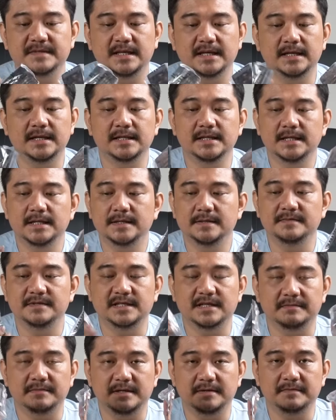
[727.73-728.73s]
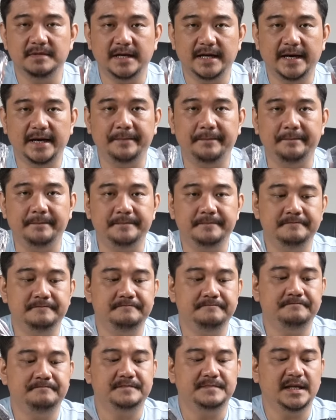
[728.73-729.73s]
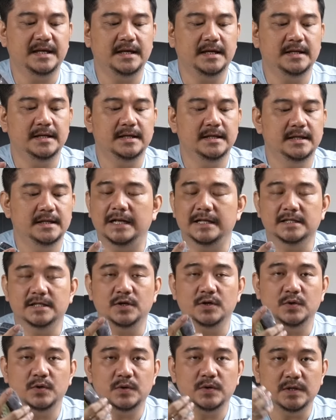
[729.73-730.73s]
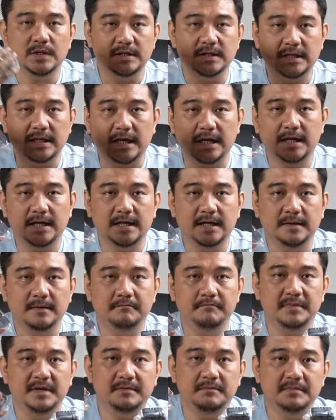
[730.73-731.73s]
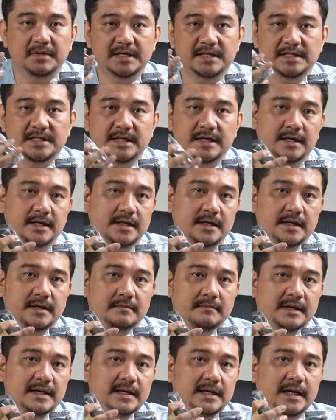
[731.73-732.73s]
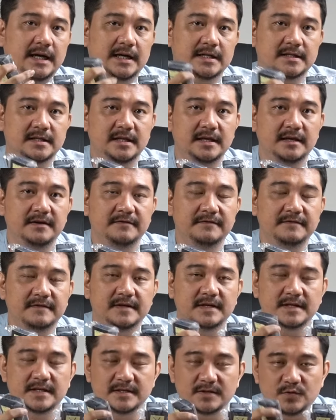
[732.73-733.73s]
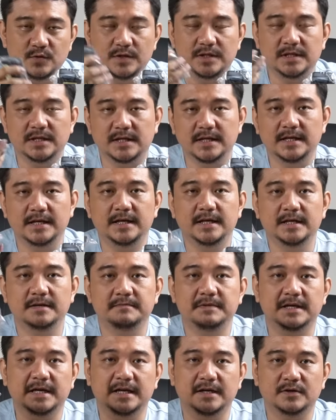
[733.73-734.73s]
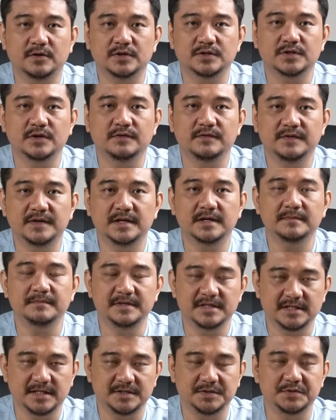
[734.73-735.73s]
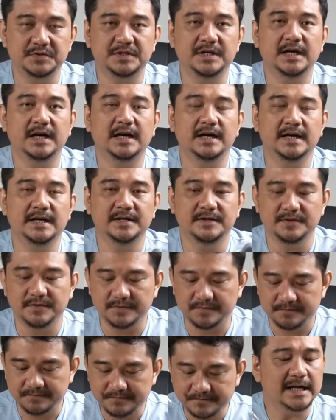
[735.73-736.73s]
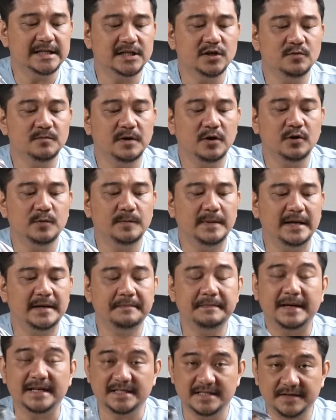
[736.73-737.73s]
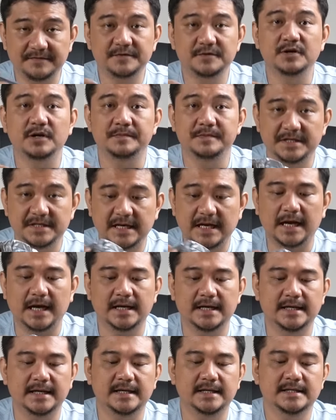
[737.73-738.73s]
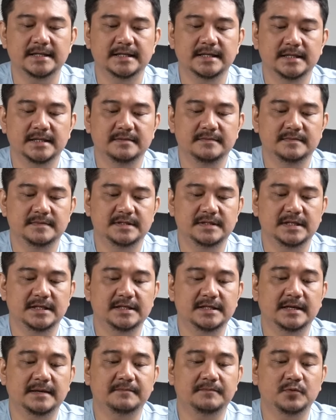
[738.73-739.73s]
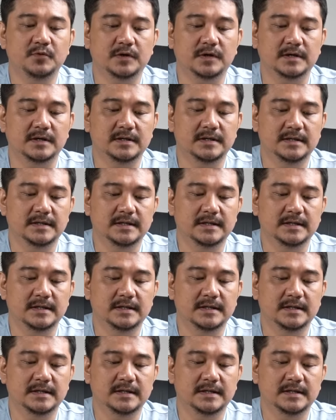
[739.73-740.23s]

ya, bisa main BM ya atau entah mid bassnya yang main aktif, twitternya yang pakai crossover bisa juga gitu. Atau mau main pasif juga bisa ya, bisa dicampur.